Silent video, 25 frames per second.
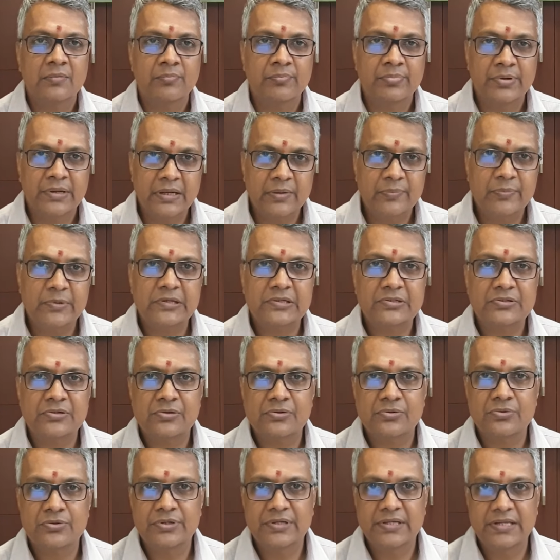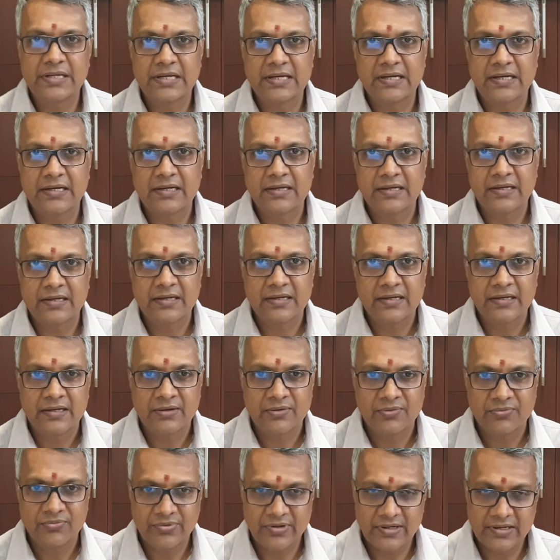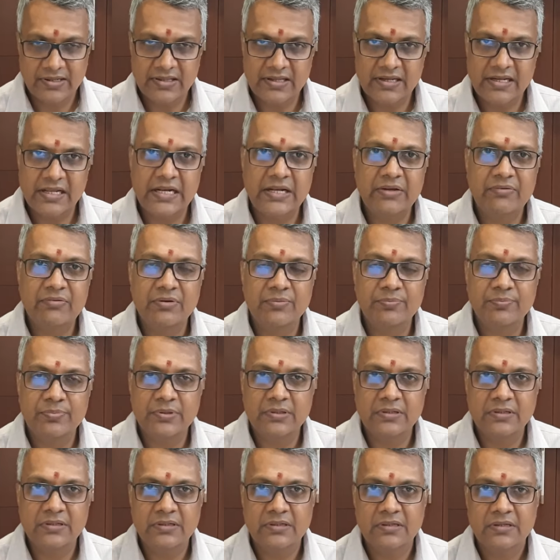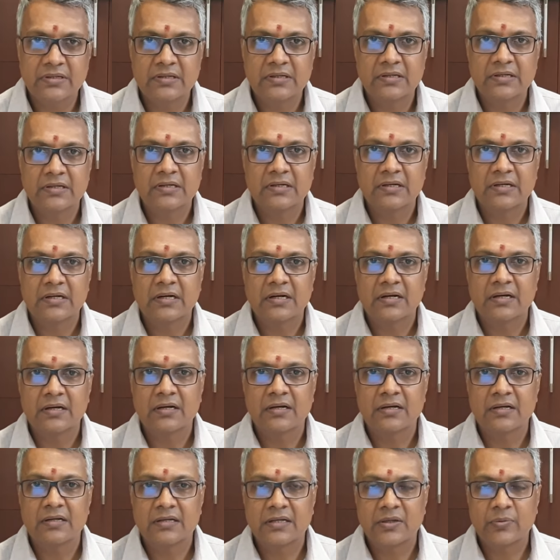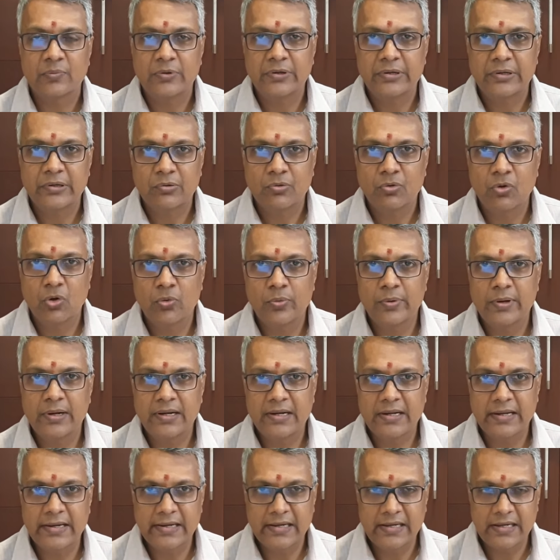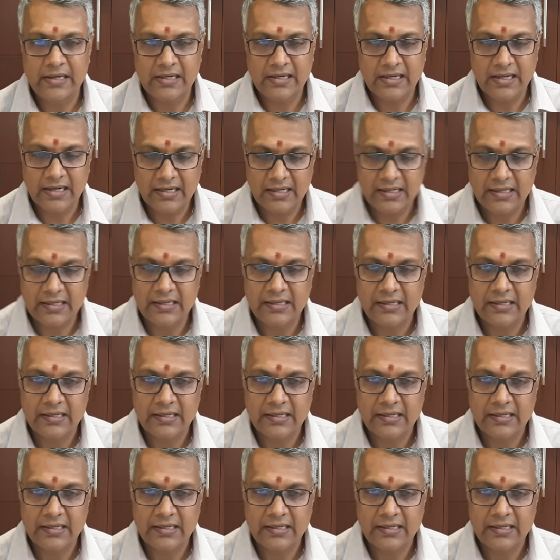பிரைம் மினிஸ்டருடைய ஃபர்தர் அறிவிப்பு நம்மளுடைய கோவிட் நைன்டீனால்